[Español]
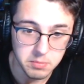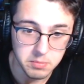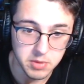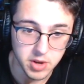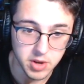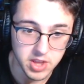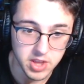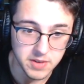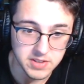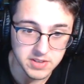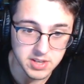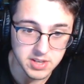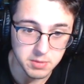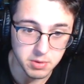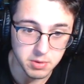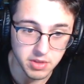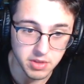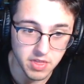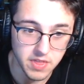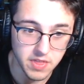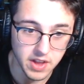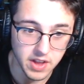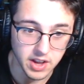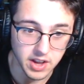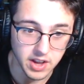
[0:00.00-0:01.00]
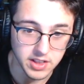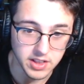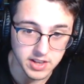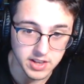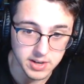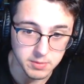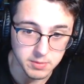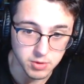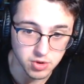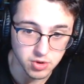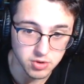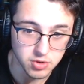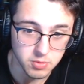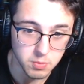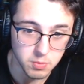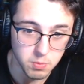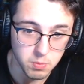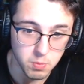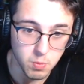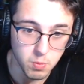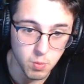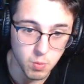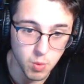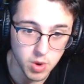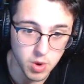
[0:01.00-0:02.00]
Pero ya veis el porcentaje que tenemos.
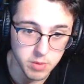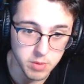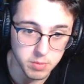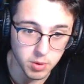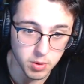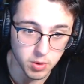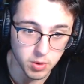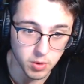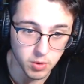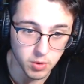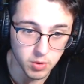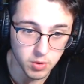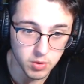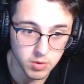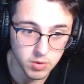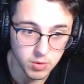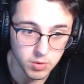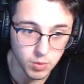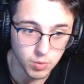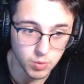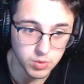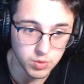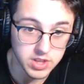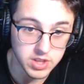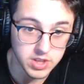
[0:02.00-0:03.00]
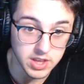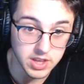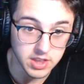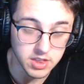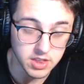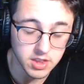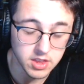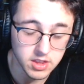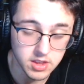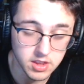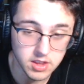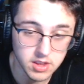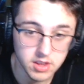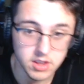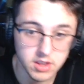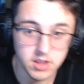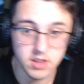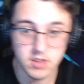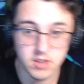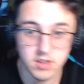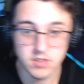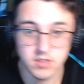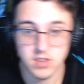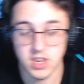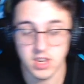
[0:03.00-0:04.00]
Muy poco. Un 10.
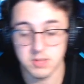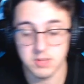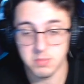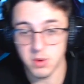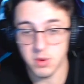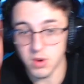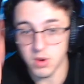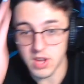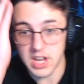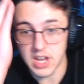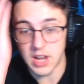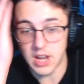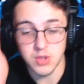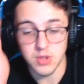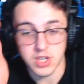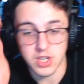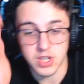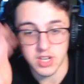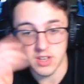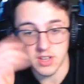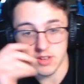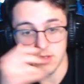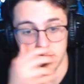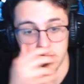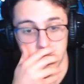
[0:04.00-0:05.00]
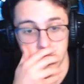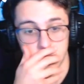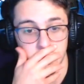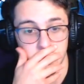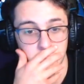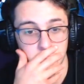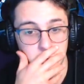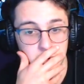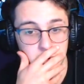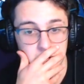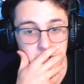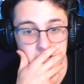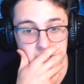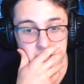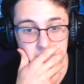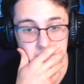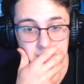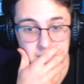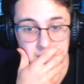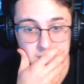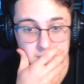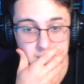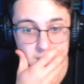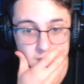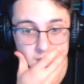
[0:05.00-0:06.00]
O sea, es peor que la otra. Pero bueno, aquí al
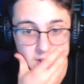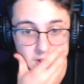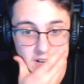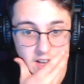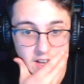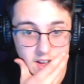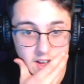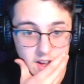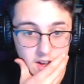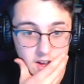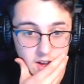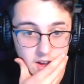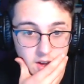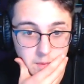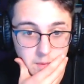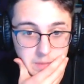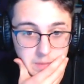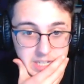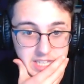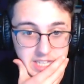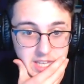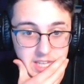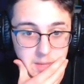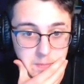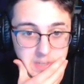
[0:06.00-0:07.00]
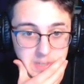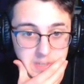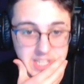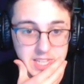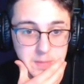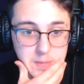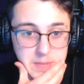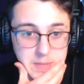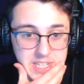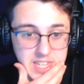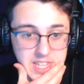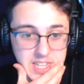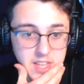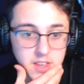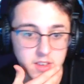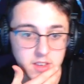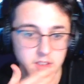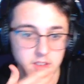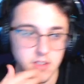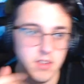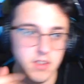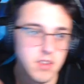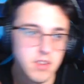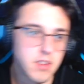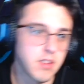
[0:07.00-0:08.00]
menos te toca... Pásate, pásate, pásate.
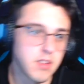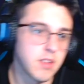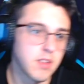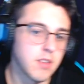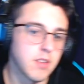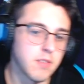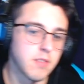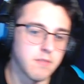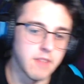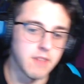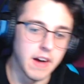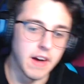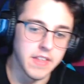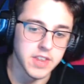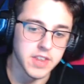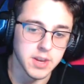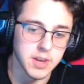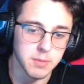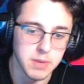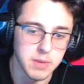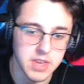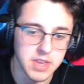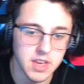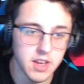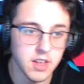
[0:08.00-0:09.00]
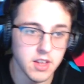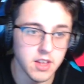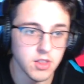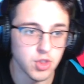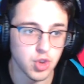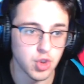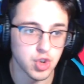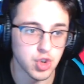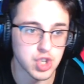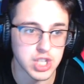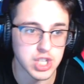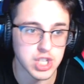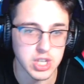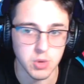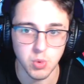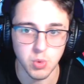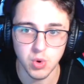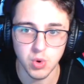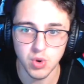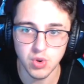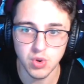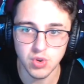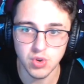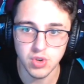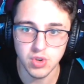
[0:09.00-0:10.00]
Madre mía. 2
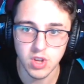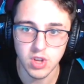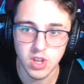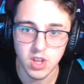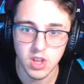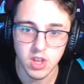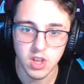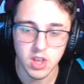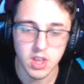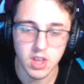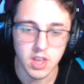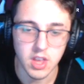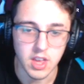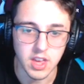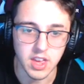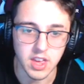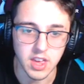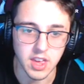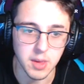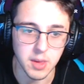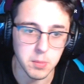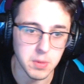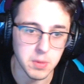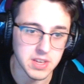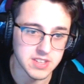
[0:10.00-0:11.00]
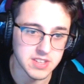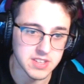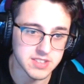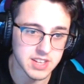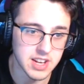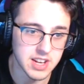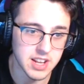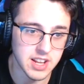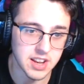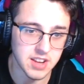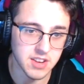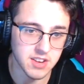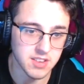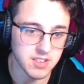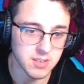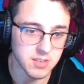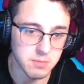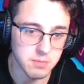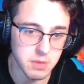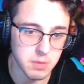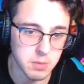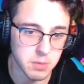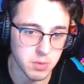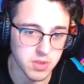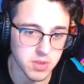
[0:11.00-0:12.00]
euros. Eh, bestsellers,
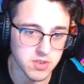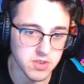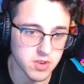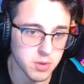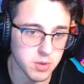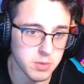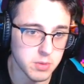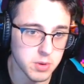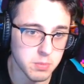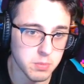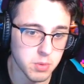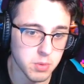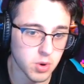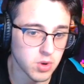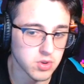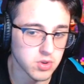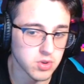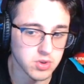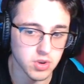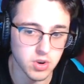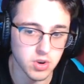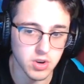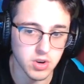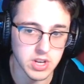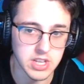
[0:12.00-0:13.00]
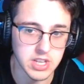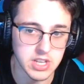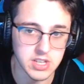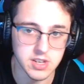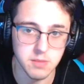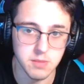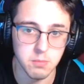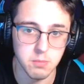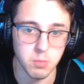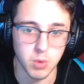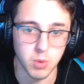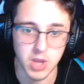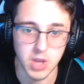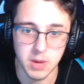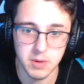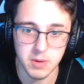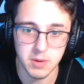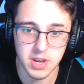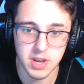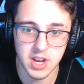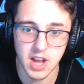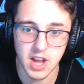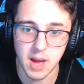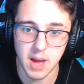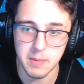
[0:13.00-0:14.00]
me podéis comer un poco los cojones. Voy a
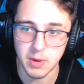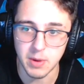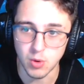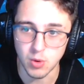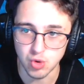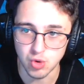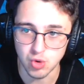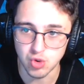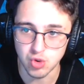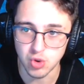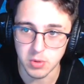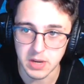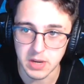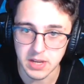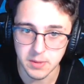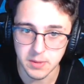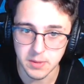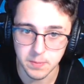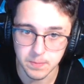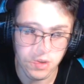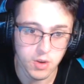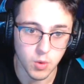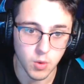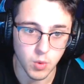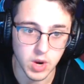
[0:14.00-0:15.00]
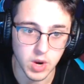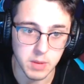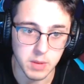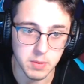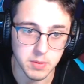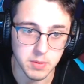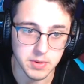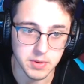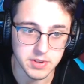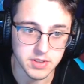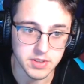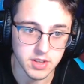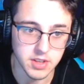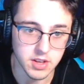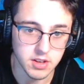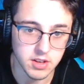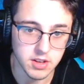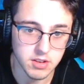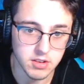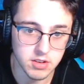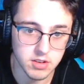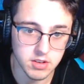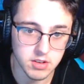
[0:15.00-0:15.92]
abrir a mi gusto, ¿vale? Una hiperbestia.